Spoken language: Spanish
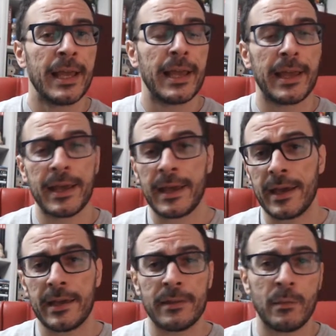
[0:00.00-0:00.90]

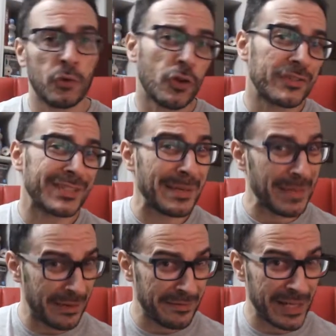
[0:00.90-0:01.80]
Eh, de mundo
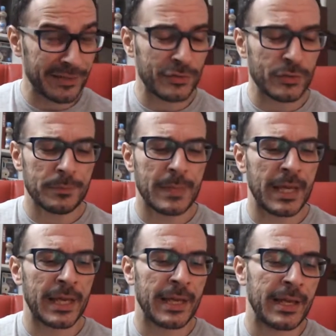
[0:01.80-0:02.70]
semiabierto,
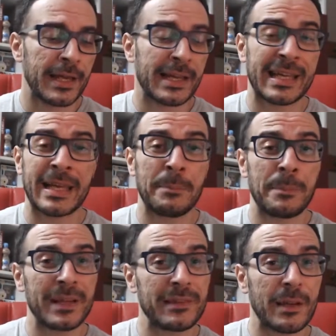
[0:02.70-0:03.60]
eh, que
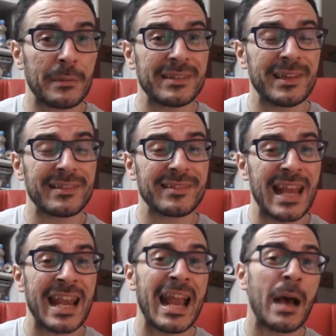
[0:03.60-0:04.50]
prácticamente es
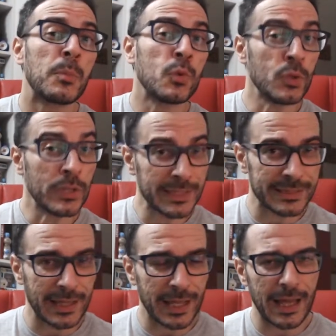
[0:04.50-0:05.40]
la
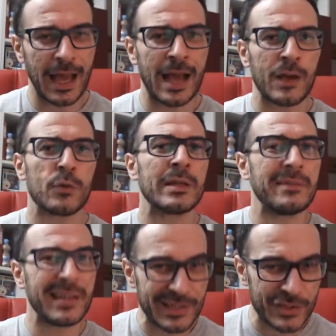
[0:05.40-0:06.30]
puerta al
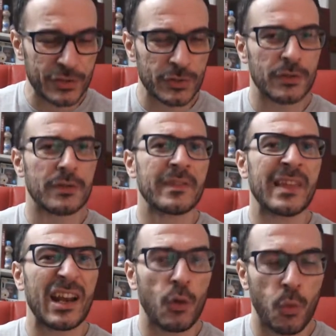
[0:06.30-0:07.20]
universo
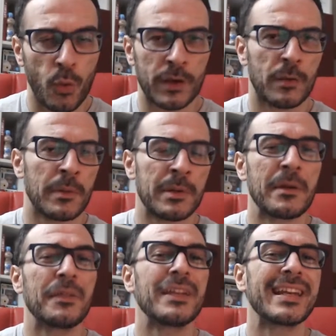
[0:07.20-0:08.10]
del juego.
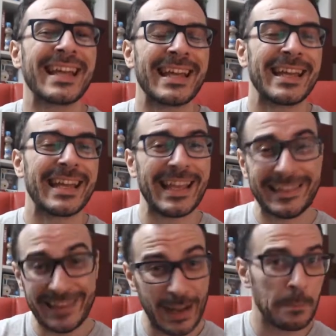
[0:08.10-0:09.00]
Podríamos decir que
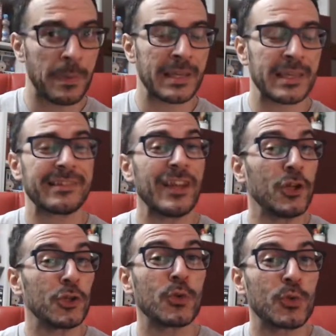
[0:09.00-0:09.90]
esa campaña es
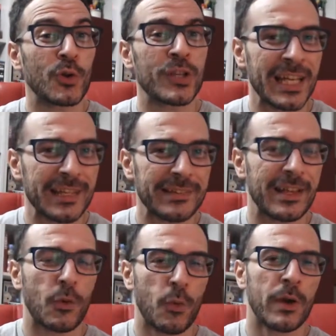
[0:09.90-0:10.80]
el tutorial
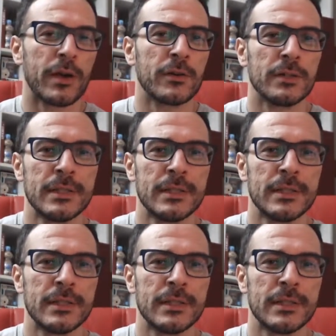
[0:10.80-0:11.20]
del juego